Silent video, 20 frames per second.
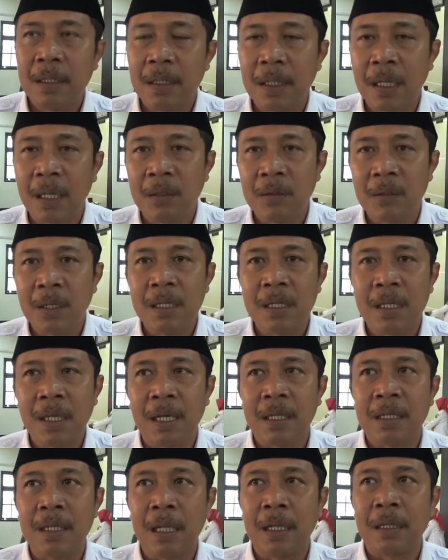lalu
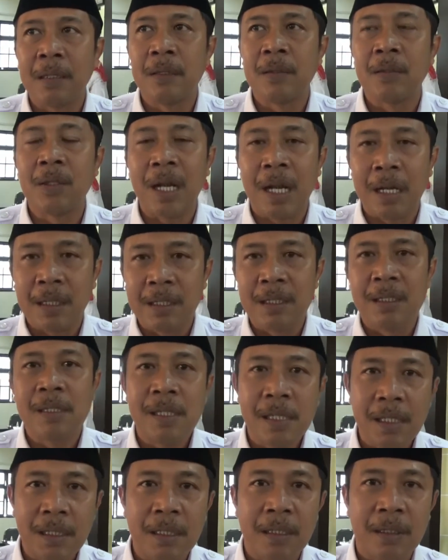kegiatan
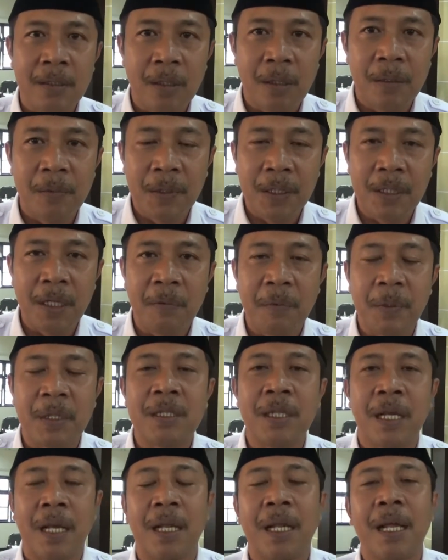tradisi di Idul Fitri
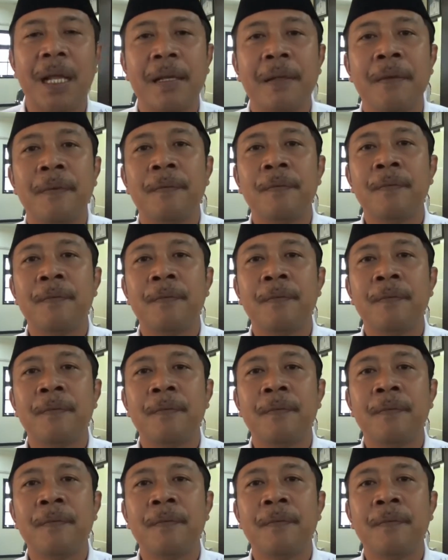berjalan